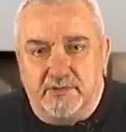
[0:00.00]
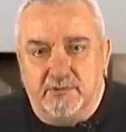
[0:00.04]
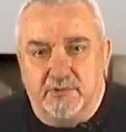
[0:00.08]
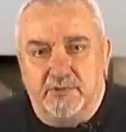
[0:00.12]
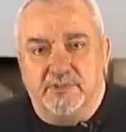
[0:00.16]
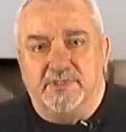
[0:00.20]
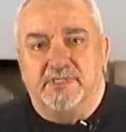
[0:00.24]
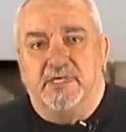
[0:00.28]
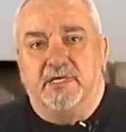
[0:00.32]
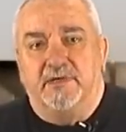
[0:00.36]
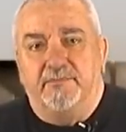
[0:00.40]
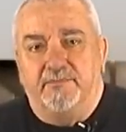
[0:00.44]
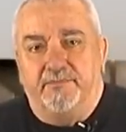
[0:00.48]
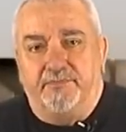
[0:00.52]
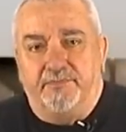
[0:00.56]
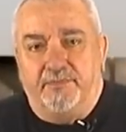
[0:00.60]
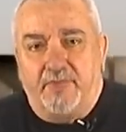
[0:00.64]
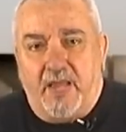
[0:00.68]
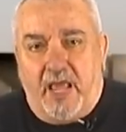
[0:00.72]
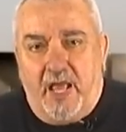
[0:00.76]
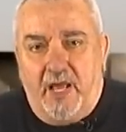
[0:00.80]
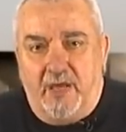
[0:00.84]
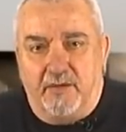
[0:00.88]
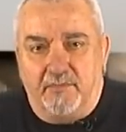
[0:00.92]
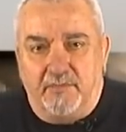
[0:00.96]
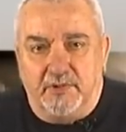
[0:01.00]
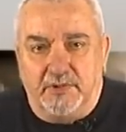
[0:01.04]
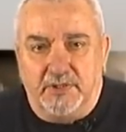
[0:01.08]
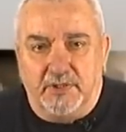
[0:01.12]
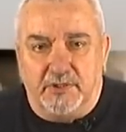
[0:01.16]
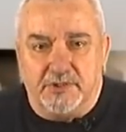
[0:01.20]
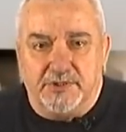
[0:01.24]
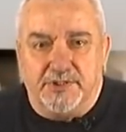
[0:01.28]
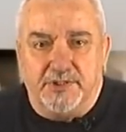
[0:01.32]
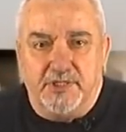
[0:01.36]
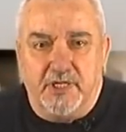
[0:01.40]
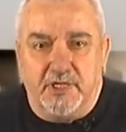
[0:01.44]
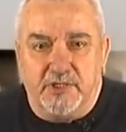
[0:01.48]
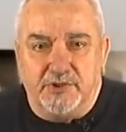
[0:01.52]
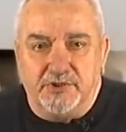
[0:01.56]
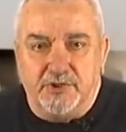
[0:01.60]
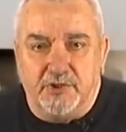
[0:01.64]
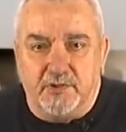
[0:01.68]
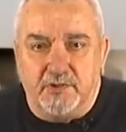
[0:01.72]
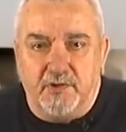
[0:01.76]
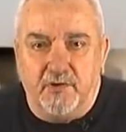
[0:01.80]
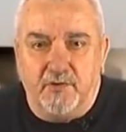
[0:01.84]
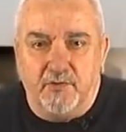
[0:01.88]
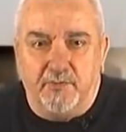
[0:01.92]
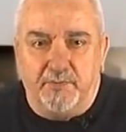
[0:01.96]
друзья! Мы должны
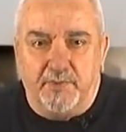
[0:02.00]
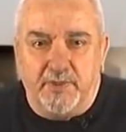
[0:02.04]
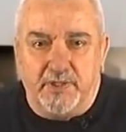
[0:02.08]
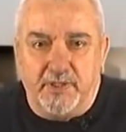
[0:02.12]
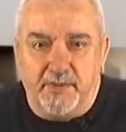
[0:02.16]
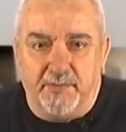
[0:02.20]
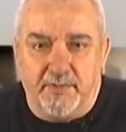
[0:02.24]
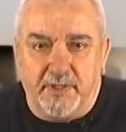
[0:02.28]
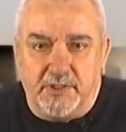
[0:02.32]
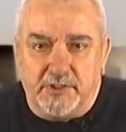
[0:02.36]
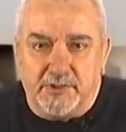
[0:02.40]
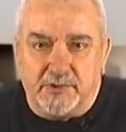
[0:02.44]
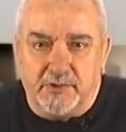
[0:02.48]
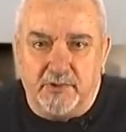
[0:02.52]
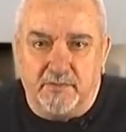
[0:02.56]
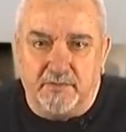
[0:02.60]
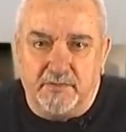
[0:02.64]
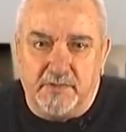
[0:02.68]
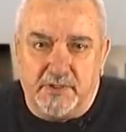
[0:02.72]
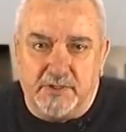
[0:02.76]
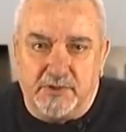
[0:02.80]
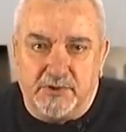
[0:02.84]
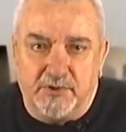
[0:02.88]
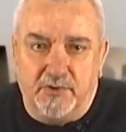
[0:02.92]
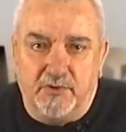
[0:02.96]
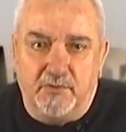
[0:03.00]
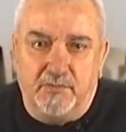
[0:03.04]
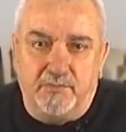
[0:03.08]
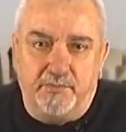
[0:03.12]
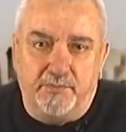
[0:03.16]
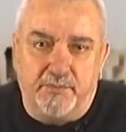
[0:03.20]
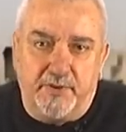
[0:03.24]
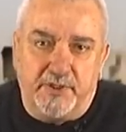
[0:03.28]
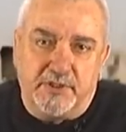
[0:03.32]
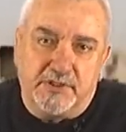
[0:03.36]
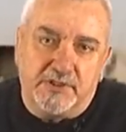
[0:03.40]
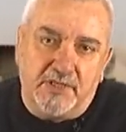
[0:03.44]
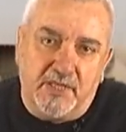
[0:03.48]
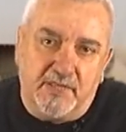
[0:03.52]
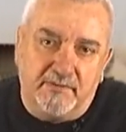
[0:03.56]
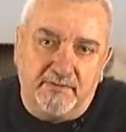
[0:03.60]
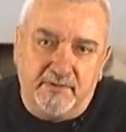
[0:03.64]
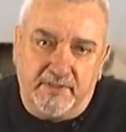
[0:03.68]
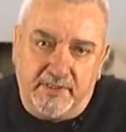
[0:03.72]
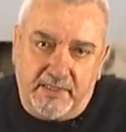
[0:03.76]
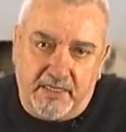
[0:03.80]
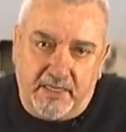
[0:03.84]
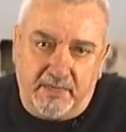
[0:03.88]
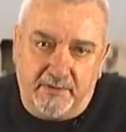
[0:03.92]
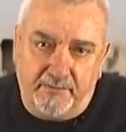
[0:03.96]
отчетливо понимать, что в наш дом пришла
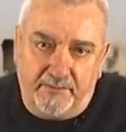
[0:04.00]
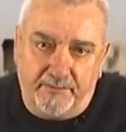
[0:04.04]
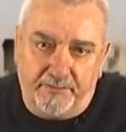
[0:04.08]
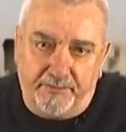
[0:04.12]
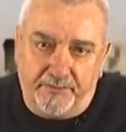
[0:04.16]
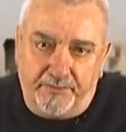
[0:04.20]
война.